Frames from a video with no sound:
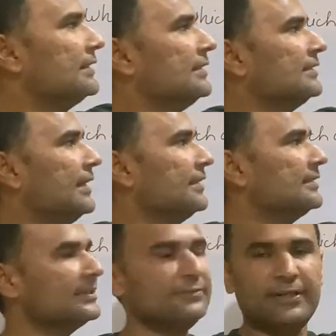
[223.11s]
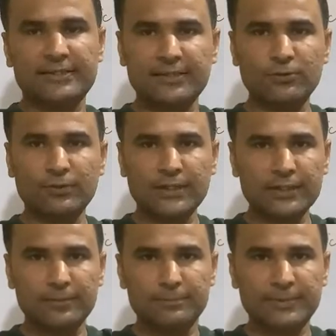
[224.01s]
21 है 21 के फैक्टर लोगे
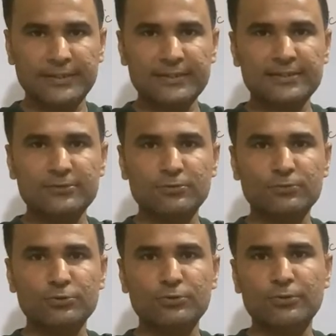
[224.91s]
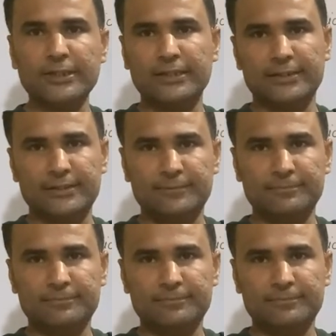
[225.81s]
पर 21 को खुद को नहीं लेना